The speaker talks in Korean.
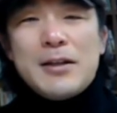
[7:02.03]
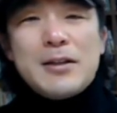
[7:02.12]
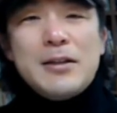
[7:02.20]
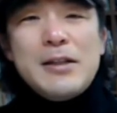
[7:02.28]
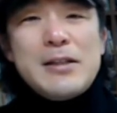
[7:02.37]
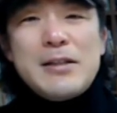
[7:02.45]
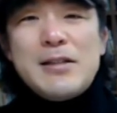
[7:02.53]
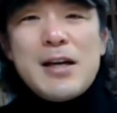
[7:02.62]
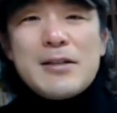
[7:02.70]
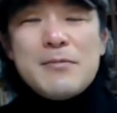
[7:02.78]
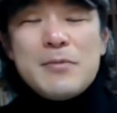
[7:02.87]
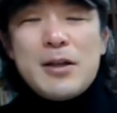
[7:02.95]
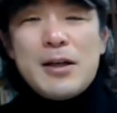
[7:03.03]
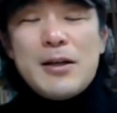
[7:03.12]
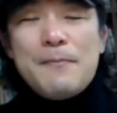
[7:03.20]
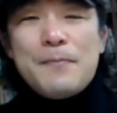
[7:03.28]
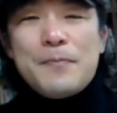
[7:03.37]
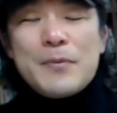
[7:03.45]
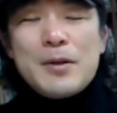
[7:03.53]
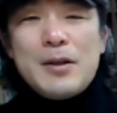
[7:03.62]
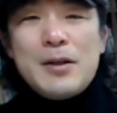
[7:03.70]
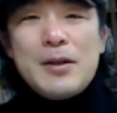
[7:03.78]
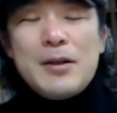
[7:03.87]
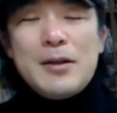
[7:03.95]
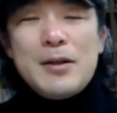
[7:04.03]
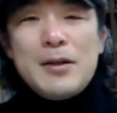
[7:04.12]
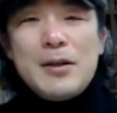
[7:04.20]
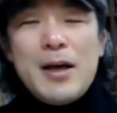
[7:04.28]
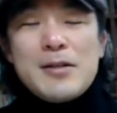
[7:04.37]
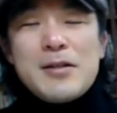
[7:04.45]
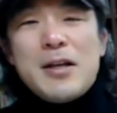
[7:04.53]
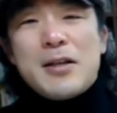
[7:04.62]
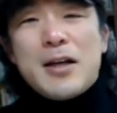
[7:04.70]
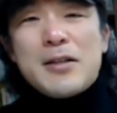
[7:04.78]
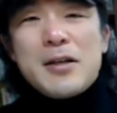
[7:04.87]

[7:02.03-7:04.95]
글을 쓰지 않습니다. SNS가